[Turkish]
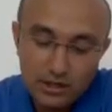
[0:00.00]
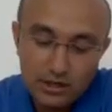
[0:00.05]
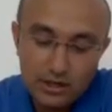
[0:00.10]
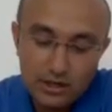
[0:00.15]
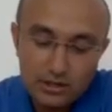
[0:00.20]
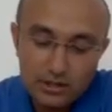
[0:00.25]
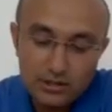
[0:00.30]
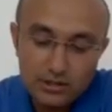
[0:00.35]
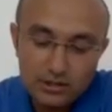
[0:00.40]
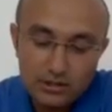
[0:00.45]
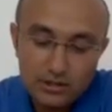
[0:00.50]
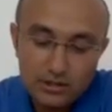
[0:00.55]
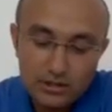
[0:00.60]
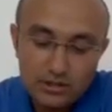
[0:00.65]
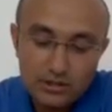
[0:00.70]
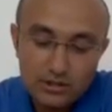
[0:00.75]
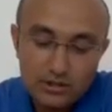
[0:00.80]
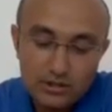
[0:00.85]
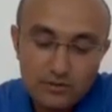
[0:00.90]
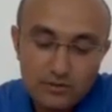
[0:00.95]
ar
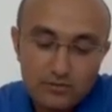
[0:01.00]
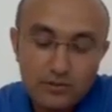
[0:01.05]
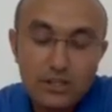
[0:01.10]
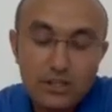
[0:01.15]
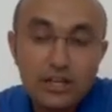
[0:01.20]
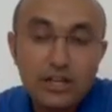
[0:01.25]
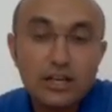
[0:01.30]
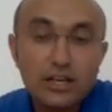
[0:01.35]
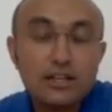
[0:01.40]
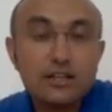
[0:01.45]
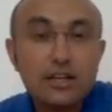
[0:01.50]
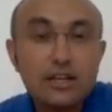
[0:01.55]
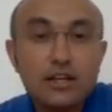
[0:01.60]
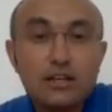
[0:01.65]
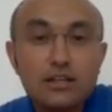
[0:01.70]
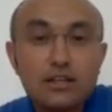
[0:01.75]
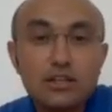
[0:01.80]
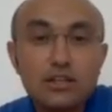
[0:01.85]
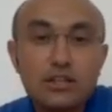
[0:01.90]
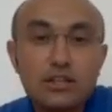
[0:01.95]
artı fiile
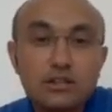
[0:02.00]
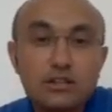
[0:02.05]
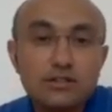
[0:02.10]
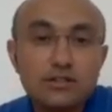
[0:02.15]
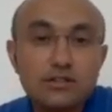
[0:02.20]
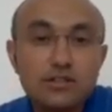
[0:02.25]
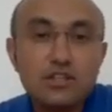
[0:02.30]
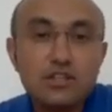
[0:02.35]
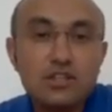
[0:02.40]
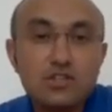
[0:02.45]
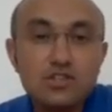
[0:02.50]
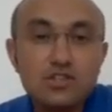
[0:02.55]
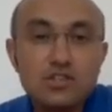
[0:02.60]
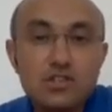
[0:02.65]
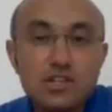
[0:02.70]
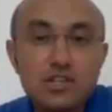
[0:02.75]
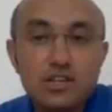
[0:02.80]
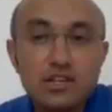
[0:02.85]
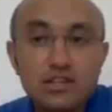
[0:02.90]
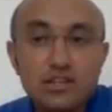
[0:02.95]
getiren increase
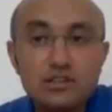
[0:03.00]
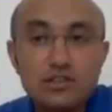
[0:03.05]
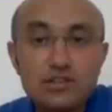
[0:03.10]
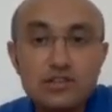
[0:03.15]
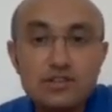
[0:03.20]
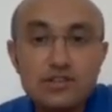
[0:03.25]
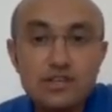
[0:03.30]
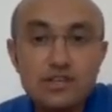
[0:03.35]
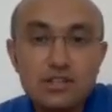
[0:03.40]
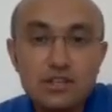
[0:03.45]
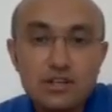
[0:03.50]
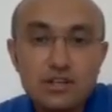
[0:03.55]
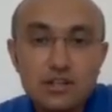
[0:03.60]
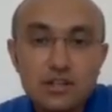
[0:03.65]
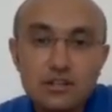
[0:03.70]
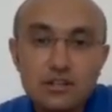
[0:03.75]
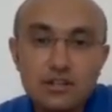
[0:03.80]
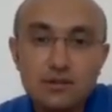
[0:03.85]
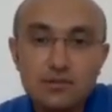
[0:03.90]
Increase değil, increasing